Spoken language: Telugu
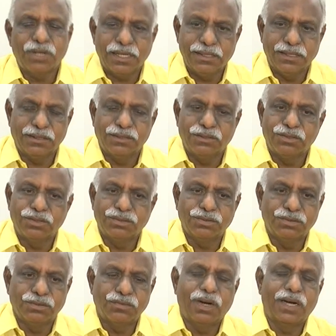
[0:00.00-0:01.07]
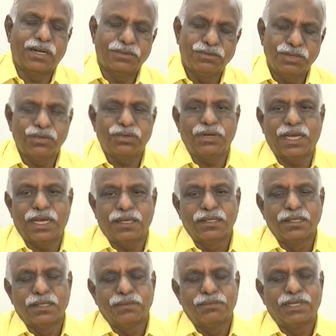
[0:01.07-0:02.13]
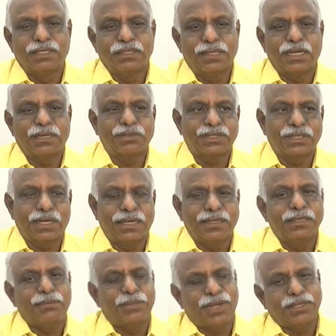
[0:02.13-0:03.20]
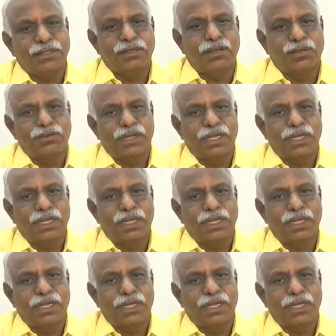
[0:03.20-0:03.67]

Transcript: కూడా నేను ఈరోజు వాళ్ళందరూ కూడా మరి ఇనానమస్గా అన్ని పార్టీలు